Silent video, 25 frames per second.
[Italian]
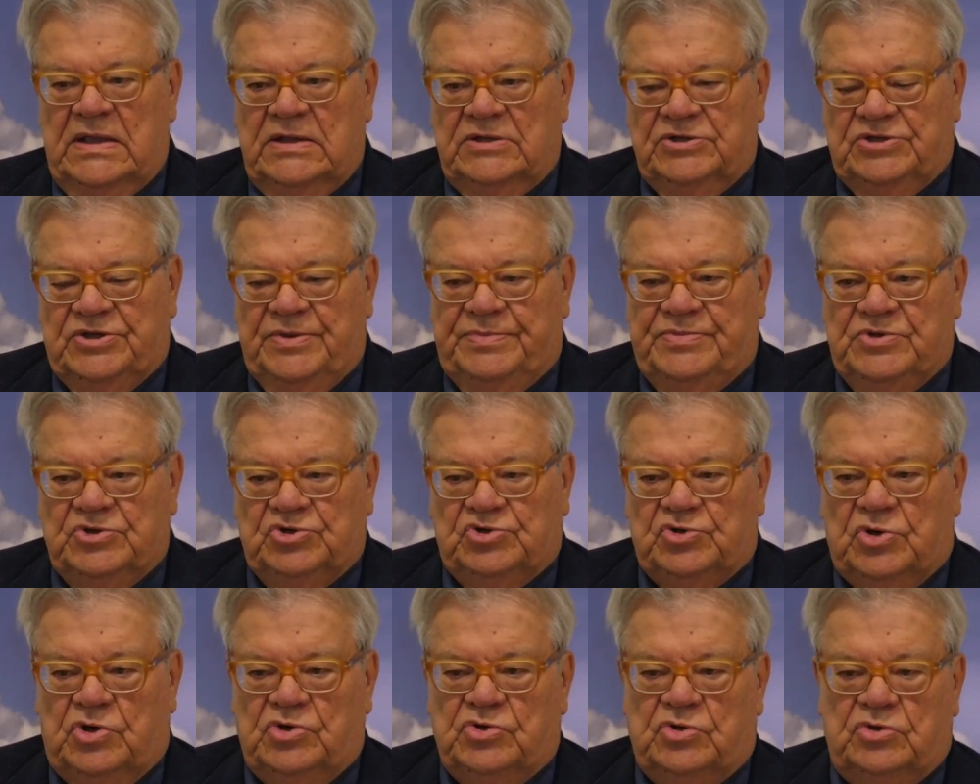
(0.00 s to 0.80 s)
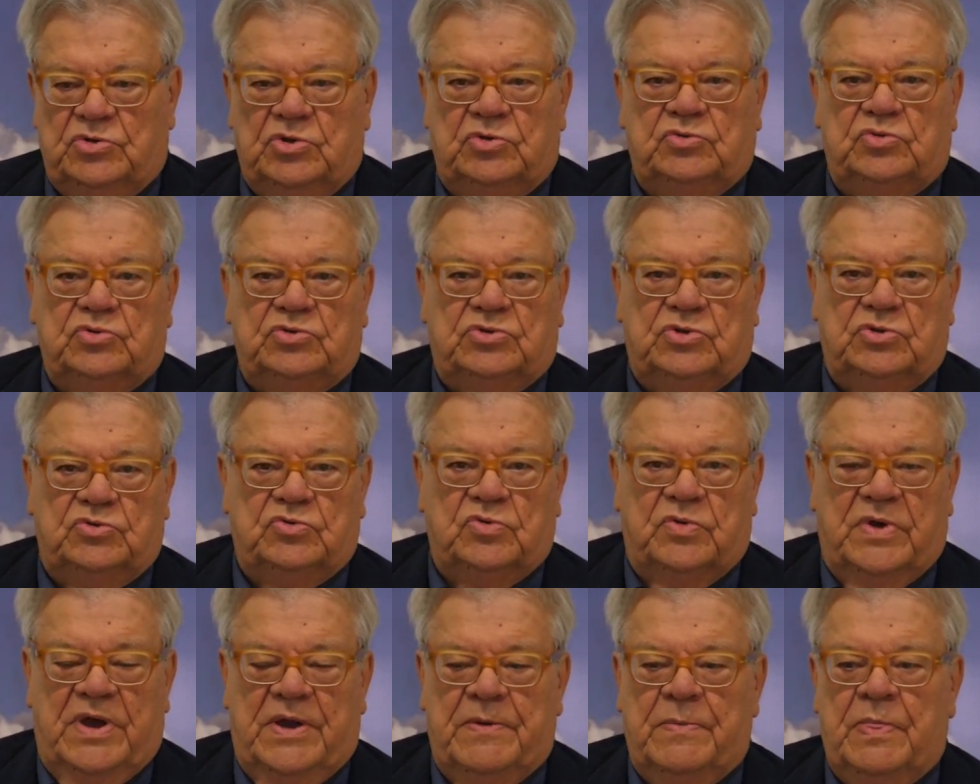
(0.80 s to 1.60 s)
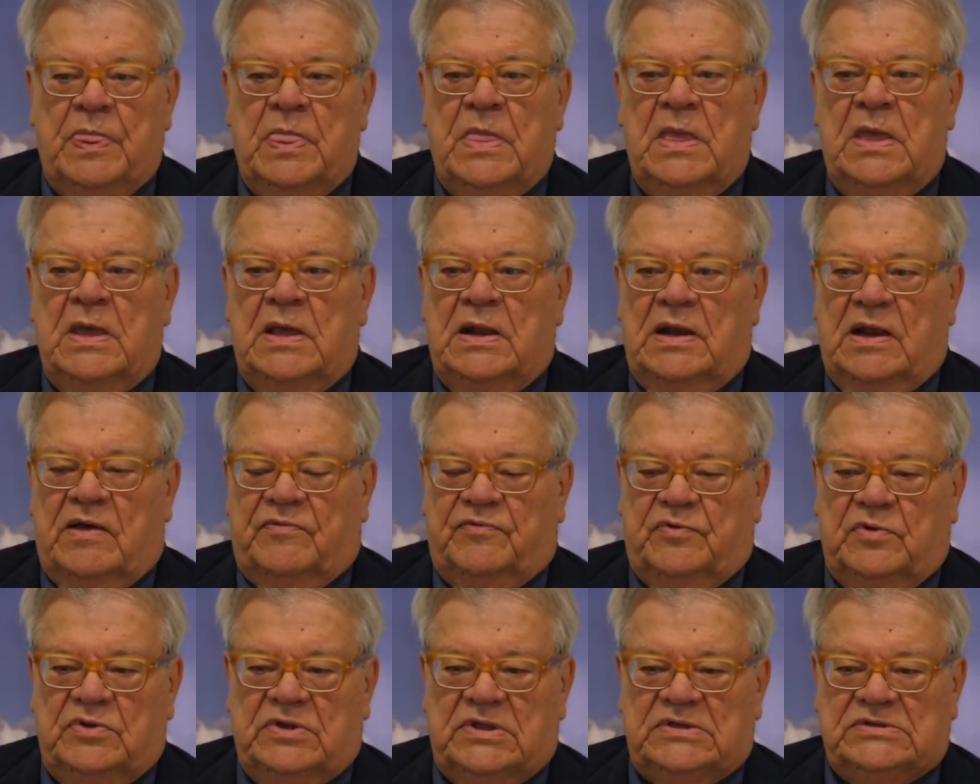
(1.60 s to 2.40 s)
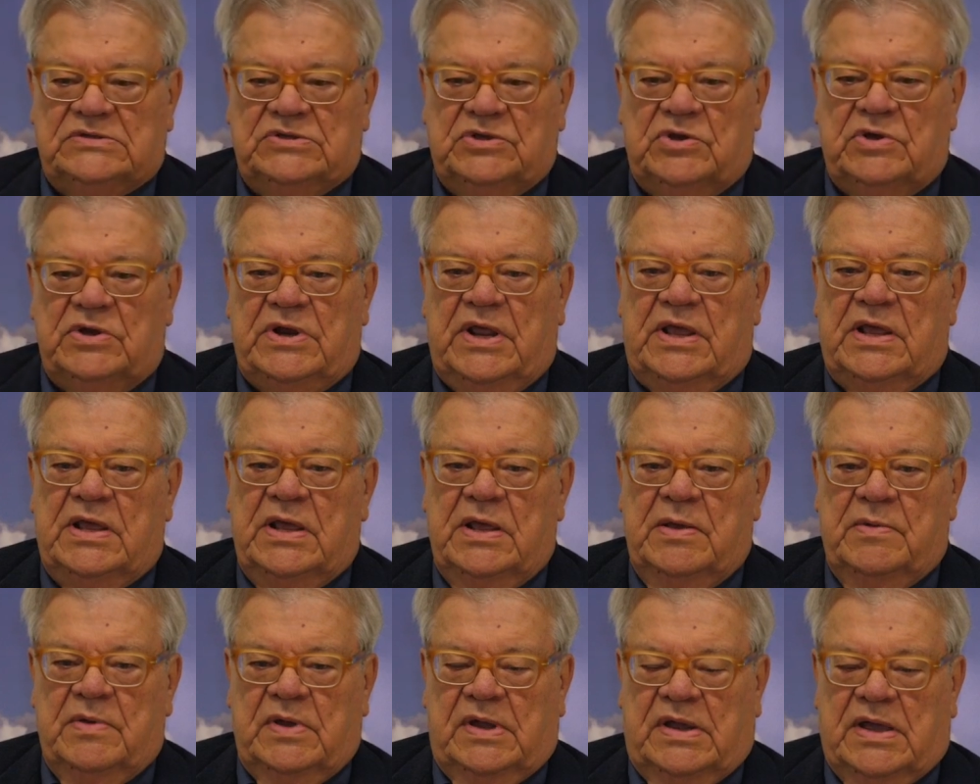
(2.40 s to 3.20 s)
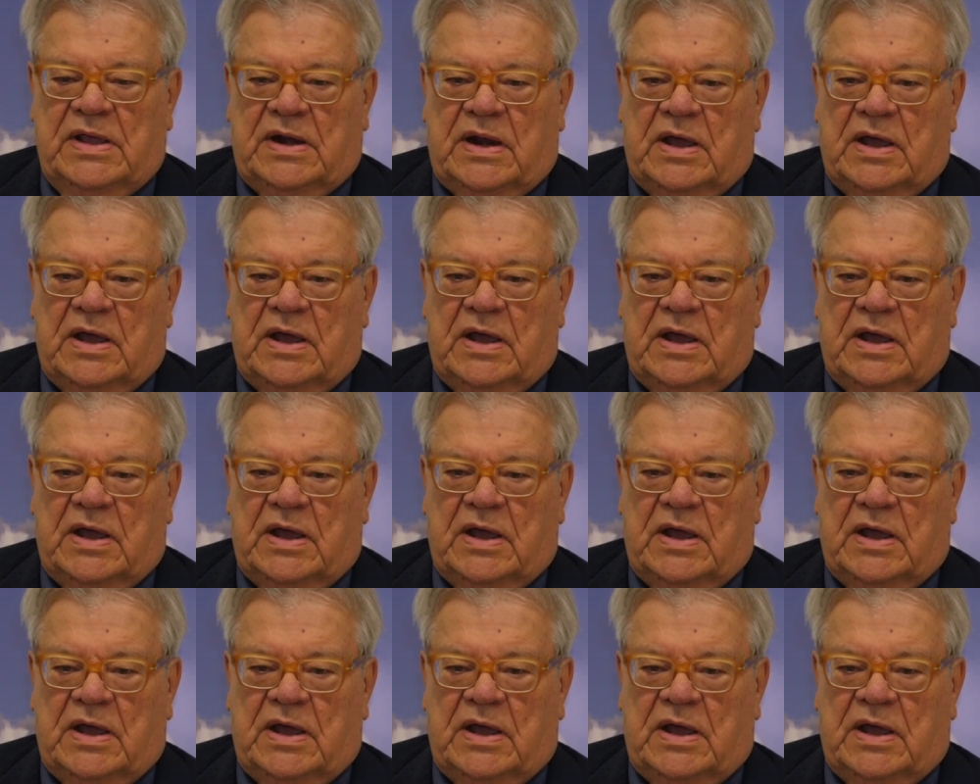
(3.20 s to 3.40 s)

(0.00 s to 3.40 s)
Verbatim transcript: C'è bisogno di tutte e due. La fondazione che